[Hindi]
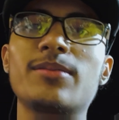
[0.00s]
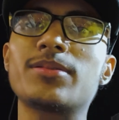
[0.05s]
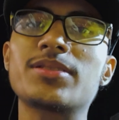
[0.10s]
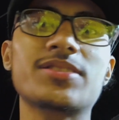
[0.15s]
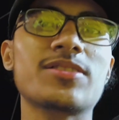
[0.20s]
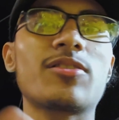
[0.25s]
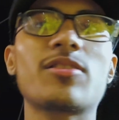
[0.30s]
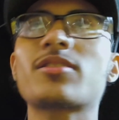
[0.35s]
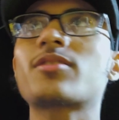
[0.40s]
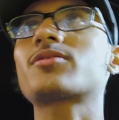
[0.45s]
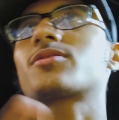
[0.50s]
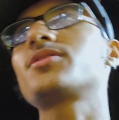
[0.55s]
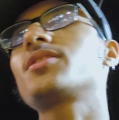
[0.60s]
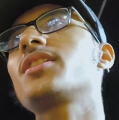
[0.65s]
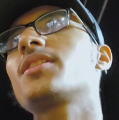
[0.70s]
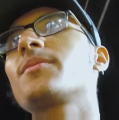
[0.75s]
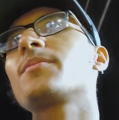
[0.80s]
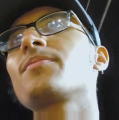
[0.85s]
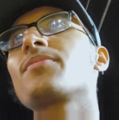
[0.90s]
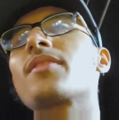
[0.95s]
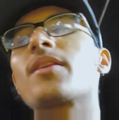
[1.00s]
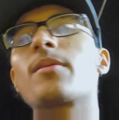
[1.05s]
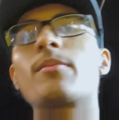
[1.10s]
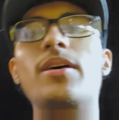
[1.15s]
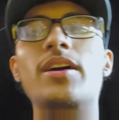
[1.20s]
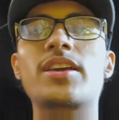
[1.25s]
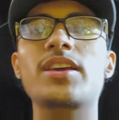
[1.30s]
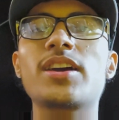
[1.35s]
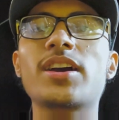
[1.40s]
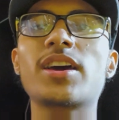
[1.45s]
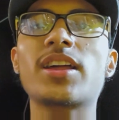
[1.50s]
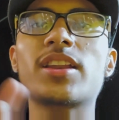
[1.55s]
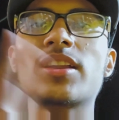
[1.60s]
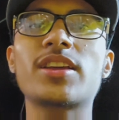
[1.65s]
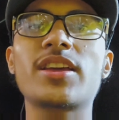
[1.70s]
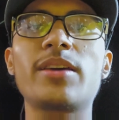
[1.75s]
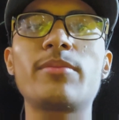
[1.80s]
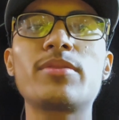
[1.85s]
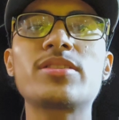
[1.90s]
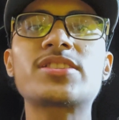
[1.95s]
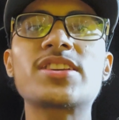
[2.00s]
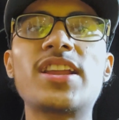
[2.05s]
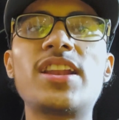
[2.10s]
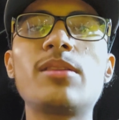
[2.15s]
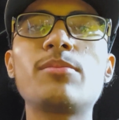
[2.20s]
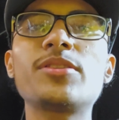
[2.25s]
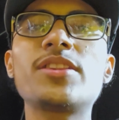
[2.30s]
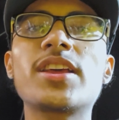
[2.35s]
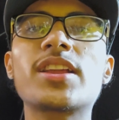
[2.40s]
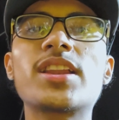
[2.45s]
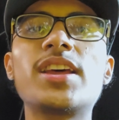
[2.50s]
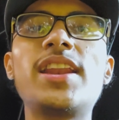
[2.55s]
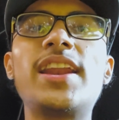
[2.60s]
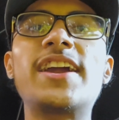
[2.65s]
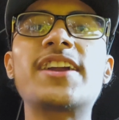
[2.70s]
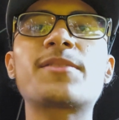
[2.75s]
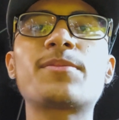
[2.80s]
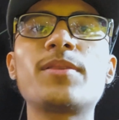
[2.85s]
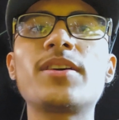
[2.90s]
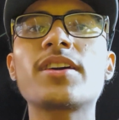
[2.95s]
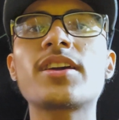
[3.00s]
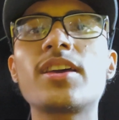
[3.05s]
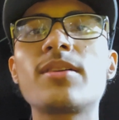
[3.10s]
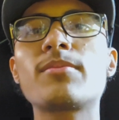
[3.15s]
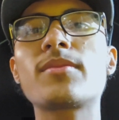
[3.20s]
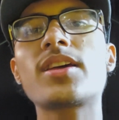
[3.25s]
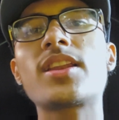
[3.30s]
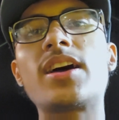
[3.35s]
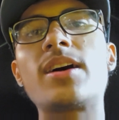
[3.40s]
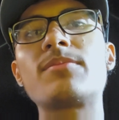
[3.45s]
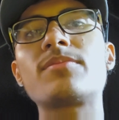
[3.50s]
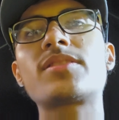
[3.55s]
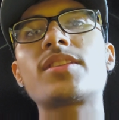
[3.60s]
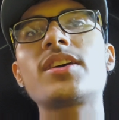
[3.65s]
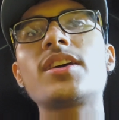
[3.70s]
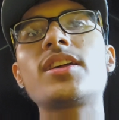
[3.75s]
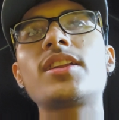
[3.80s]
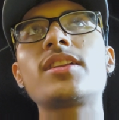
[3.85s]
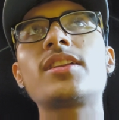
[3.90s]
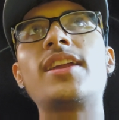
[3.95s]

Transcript: था बस और कुछ नहीं बाकी अगर गेमिंग चैनल भी देखना है लेट्स प्ले गेम के नाम से